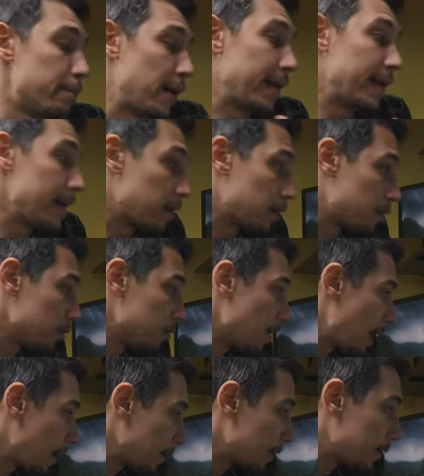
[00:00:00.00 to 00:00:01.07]
parecchio
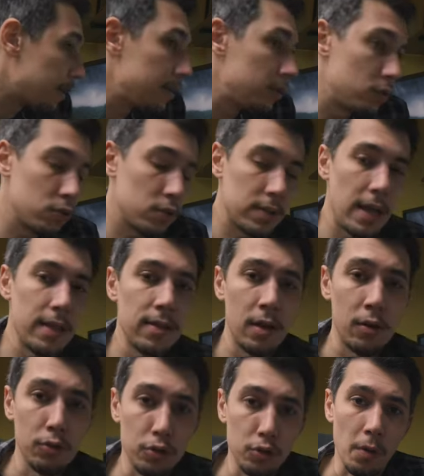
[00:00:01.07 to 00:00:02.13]
anche, nonostante
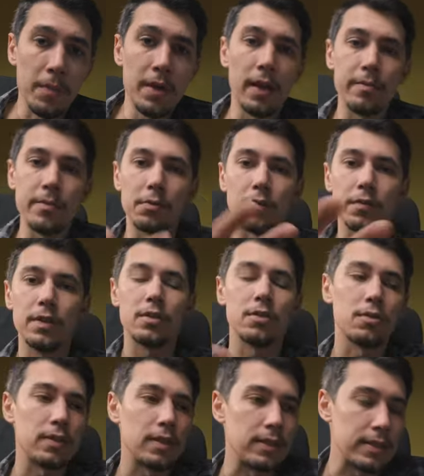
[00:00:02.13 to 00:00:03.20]
lo Xiaomi l'abbiamo
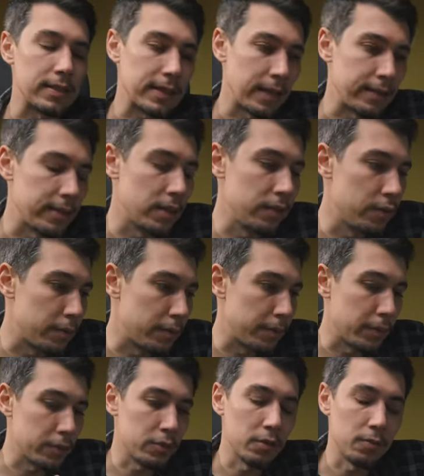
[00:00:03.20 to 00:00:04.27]
visto negli scatti che vi ho
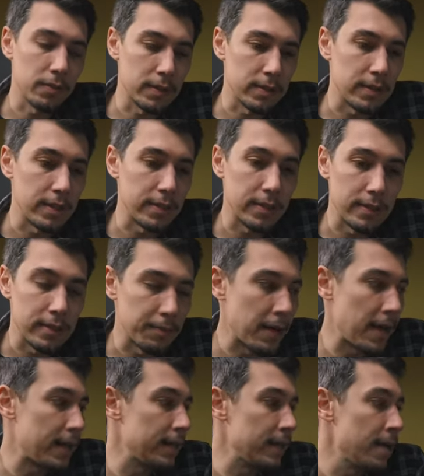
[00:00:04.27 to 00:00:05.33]
proposto in queste
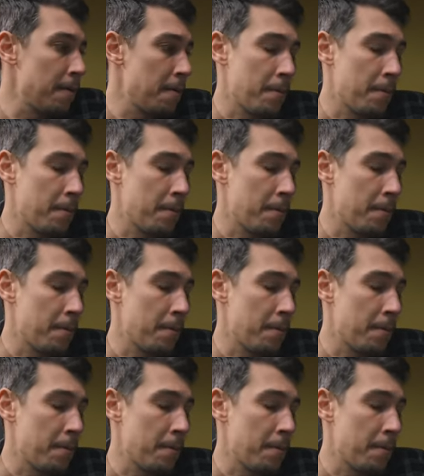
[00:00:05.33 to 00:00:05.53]
settimane,